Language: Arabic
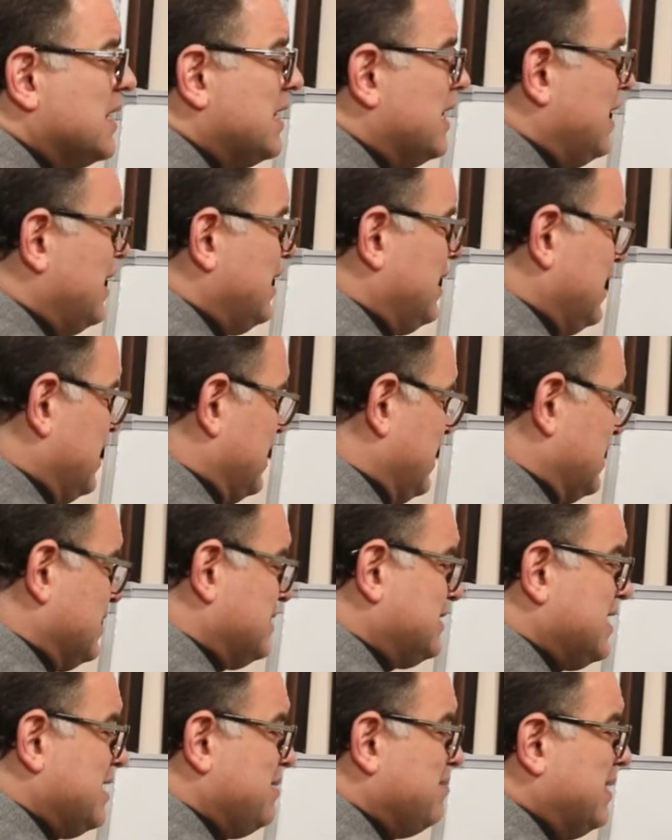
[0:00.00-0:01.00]

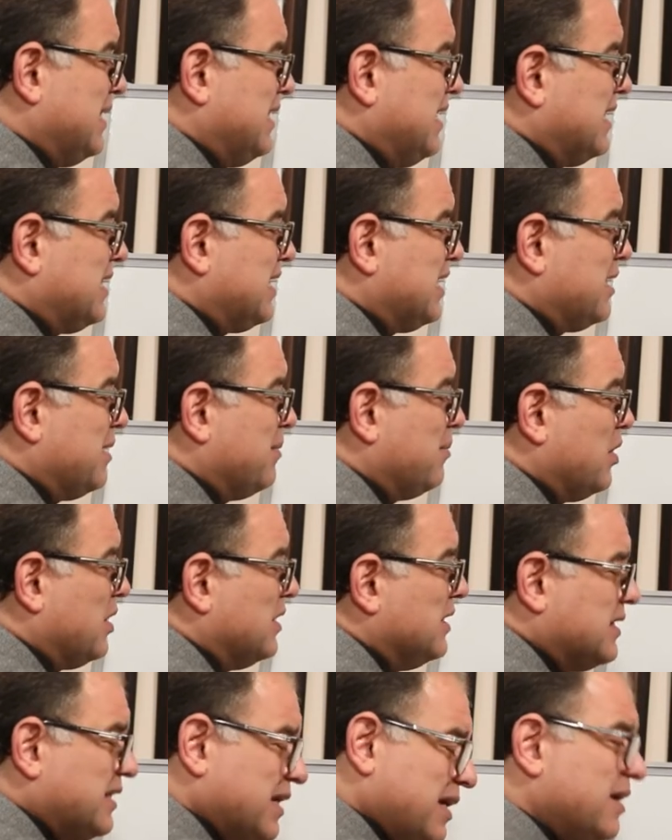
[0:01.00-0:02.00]
السيل ميديتد
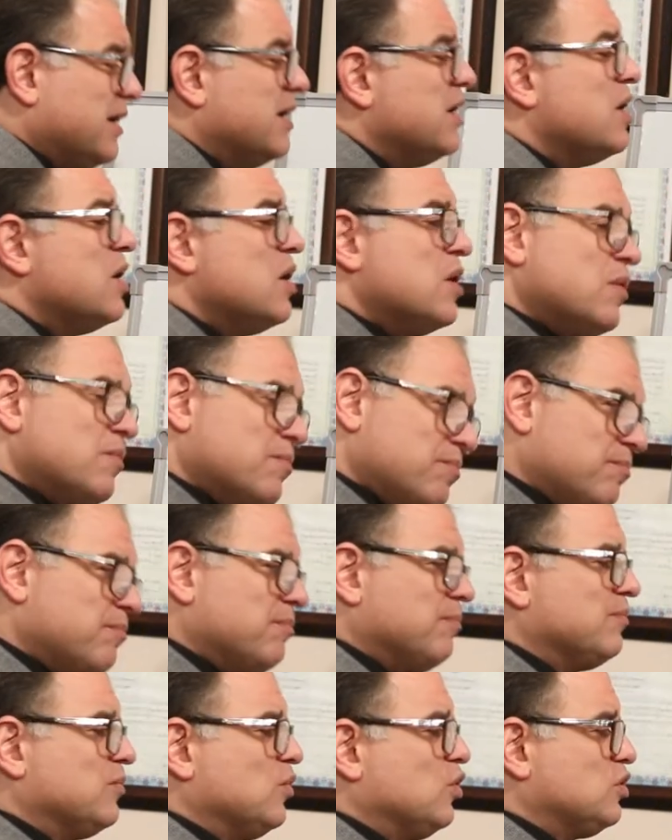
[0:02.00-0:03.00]
اميونيتي
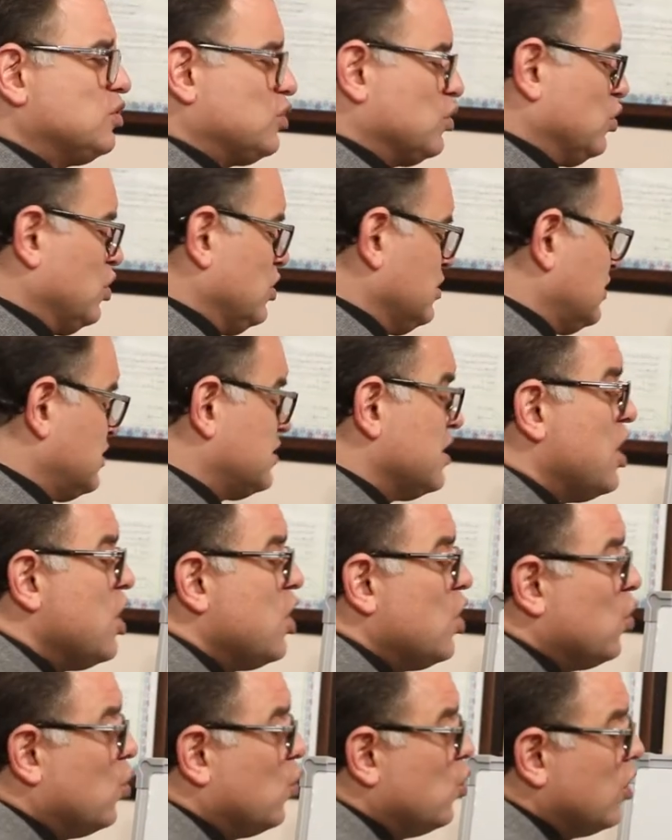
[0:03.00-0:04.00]
نص نص
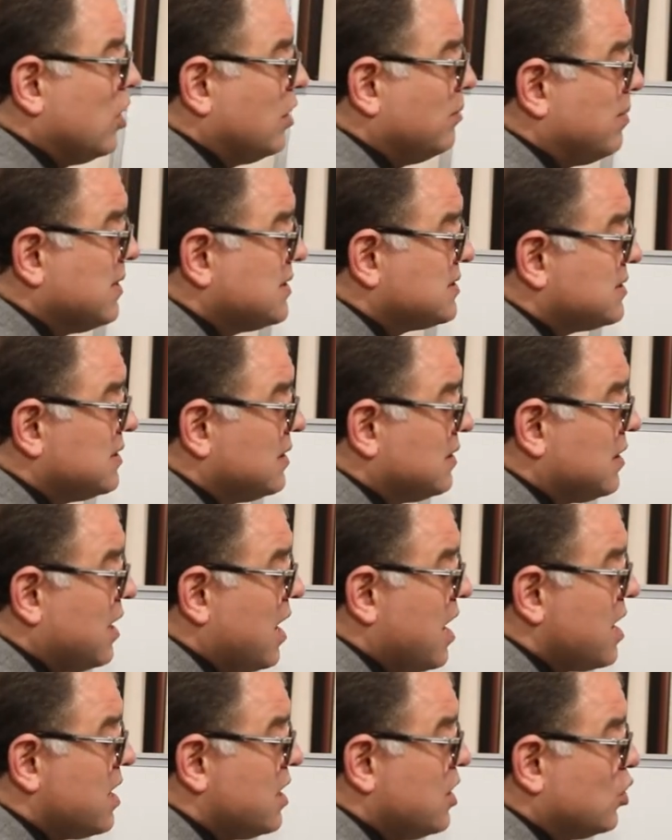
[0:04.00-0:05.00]

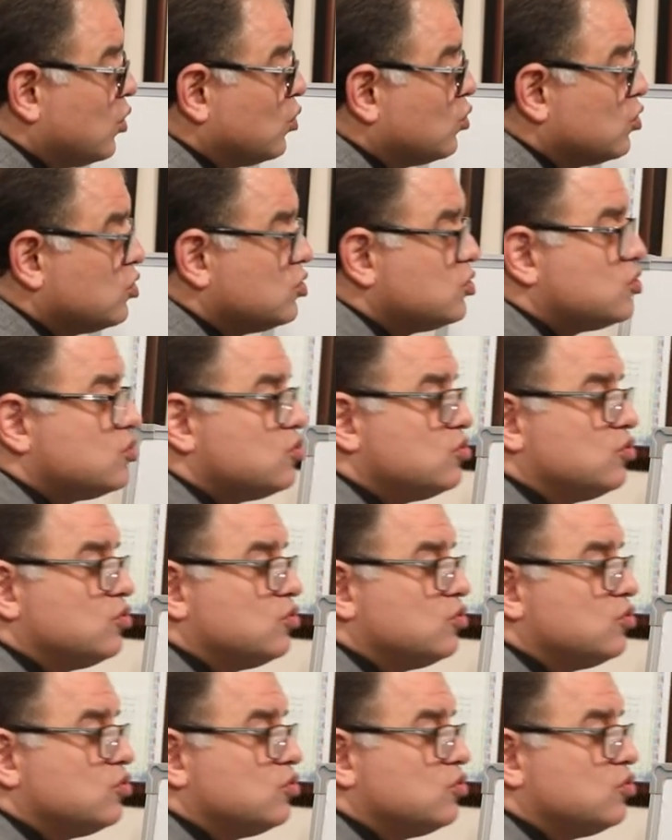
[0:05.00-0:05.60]
والبصلاي نص